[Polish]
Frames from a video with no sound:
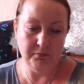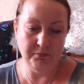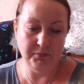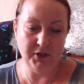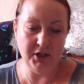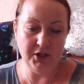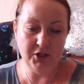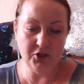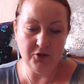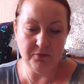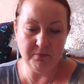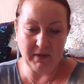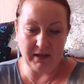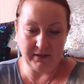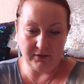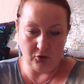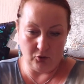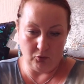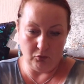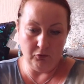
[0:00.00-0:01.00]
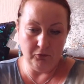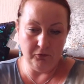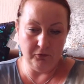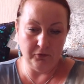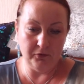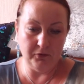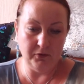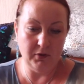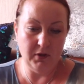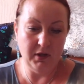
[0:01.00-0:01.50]
5 metrów,
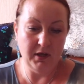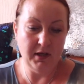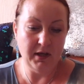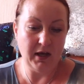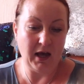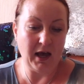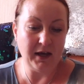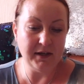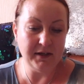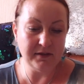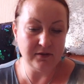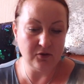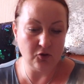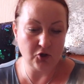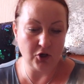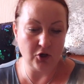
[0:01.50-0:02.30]
a jest o